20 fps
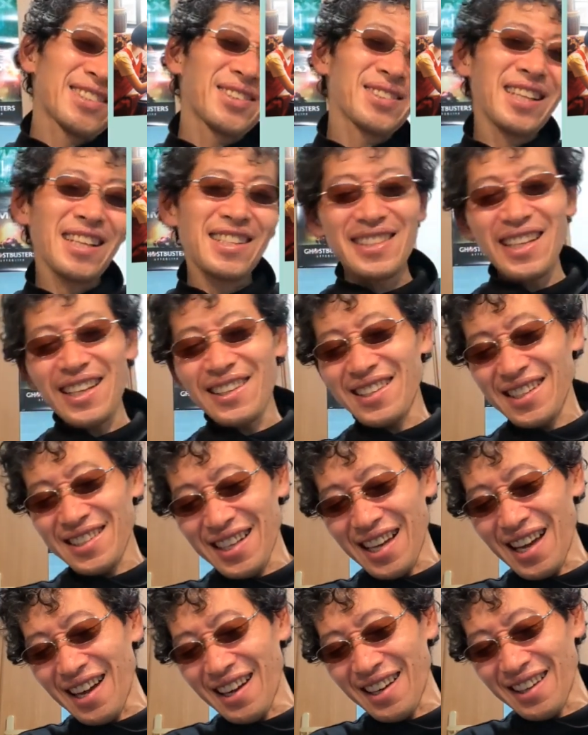小説だって
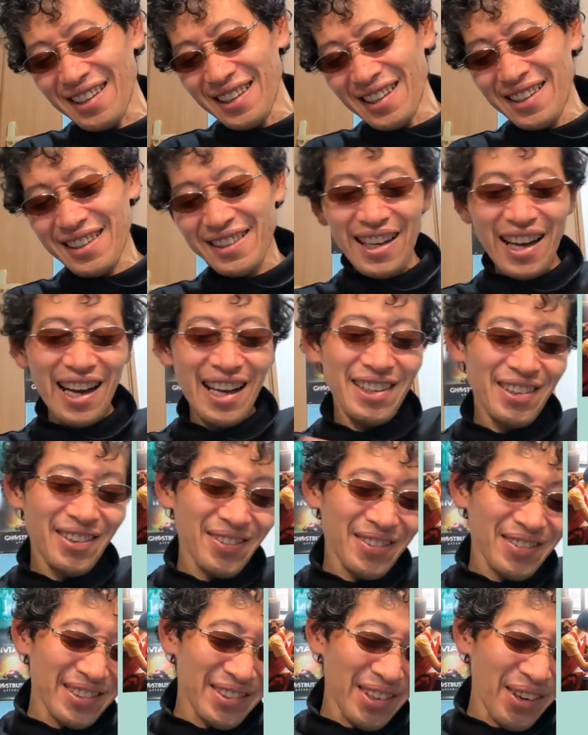さ、一回
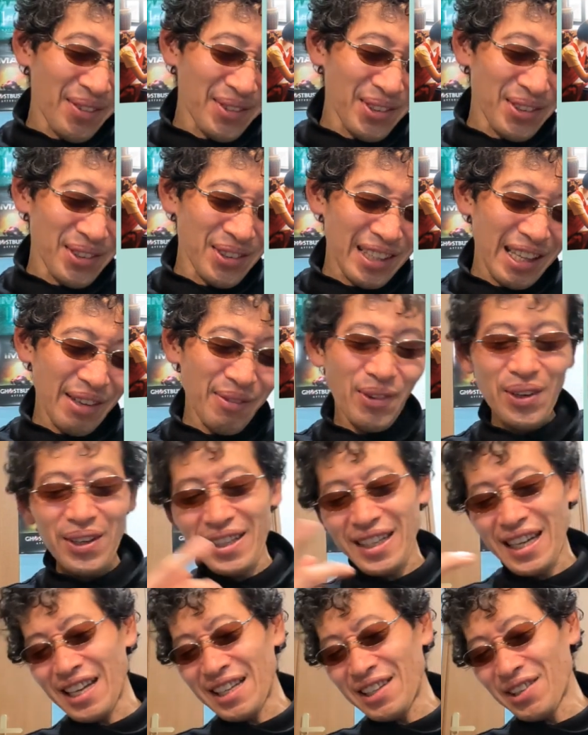読む、で、もう
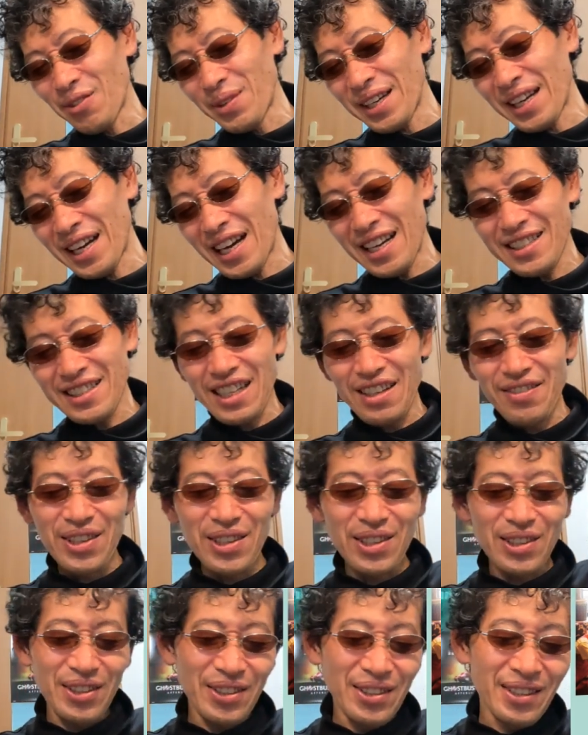一回読み返して
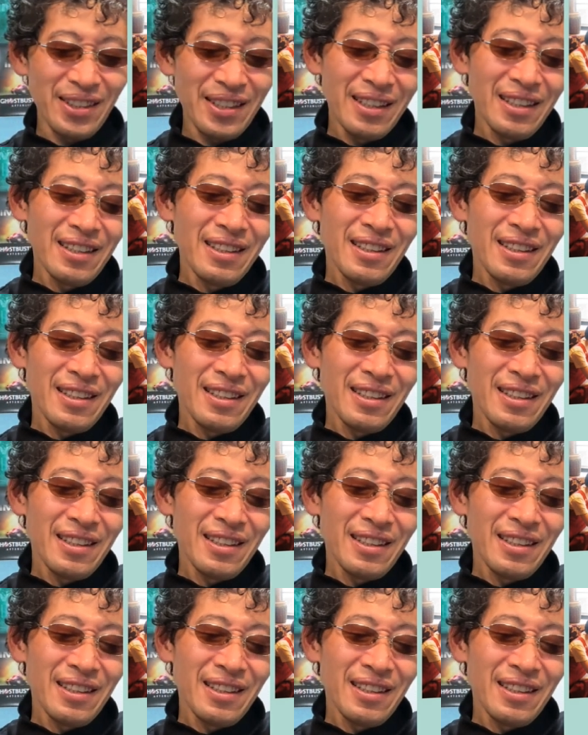みる。